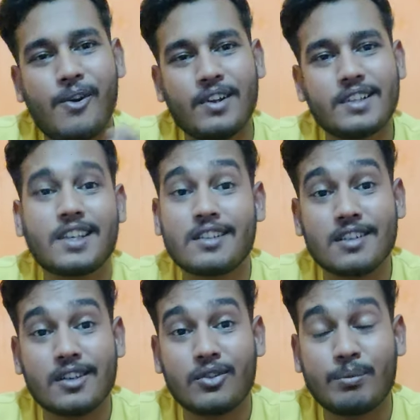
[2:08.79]
और इसका
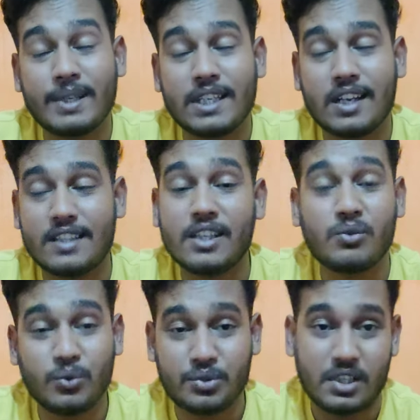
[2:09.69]
जहन्नुम है ऐसा
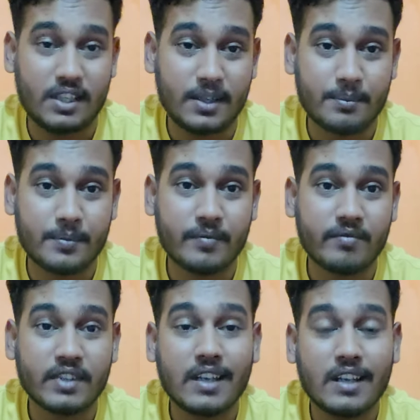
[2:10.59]
कुछ नहीं है
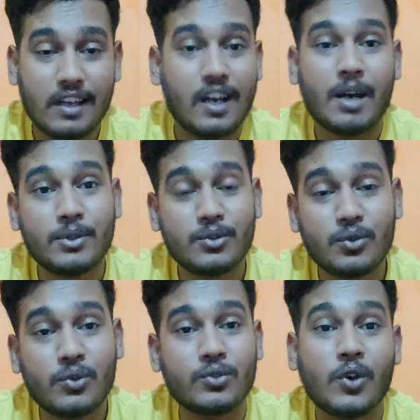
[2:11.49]
अभी
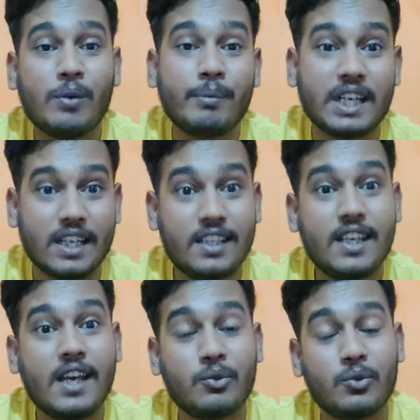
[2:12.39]
जो लोग जॉब में
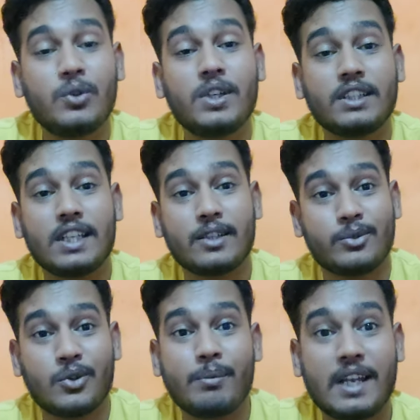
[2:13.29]
नहीं आए हैं उनको लगता है
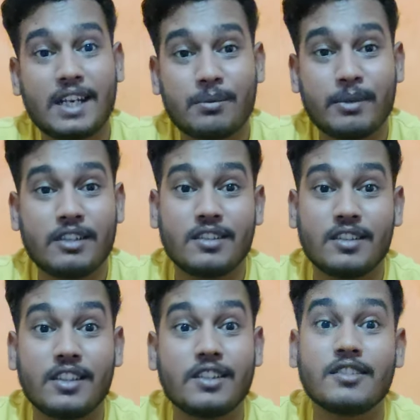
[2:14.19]
कि जॉब में आने के बाद
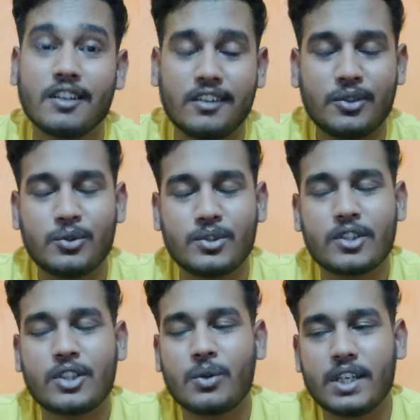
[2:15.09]
ज़िंदगी जन्नत हो
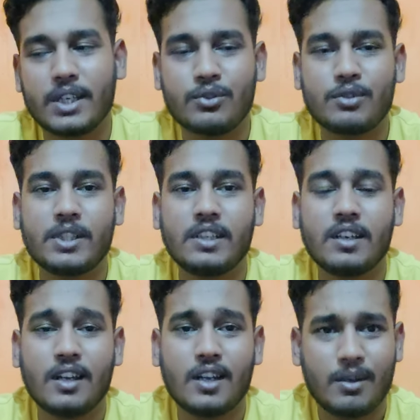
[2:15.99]
जाता होगा या कुछ भी
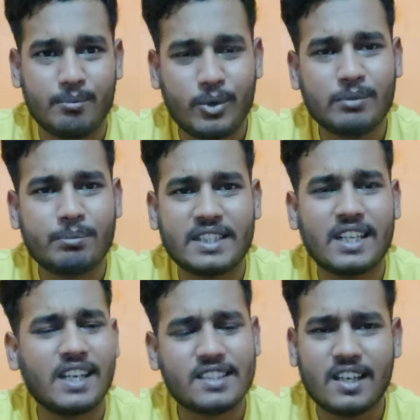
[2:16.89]
बहुत
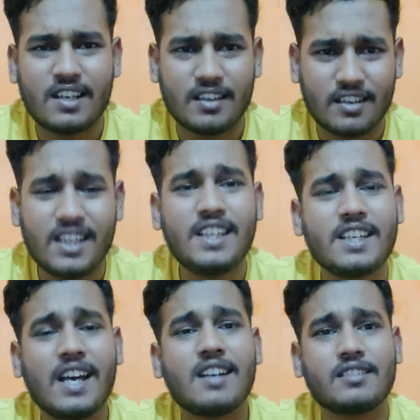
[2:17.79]
पैसा ऐसा नहीं
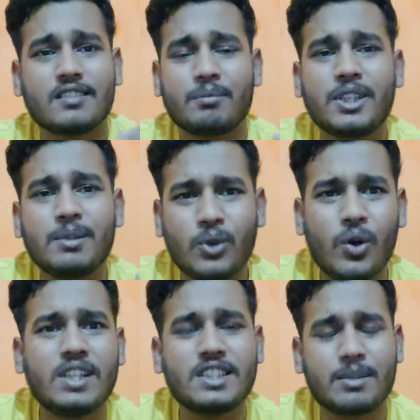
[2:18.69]
है यार मतलब
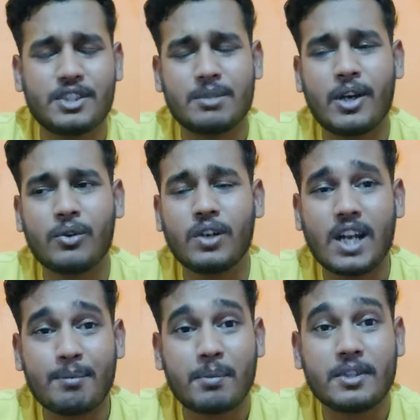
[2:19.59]
नॉलेज के पीछे भागो
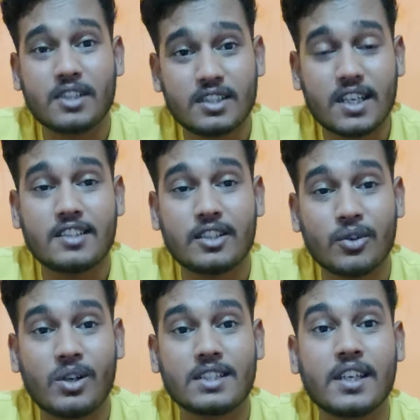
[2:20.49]
अगर आपके पास अच्छा खासा
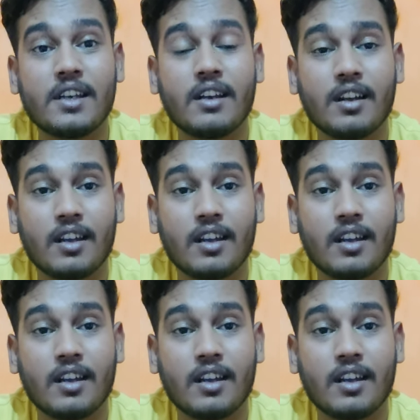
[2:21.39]
नॉलेज है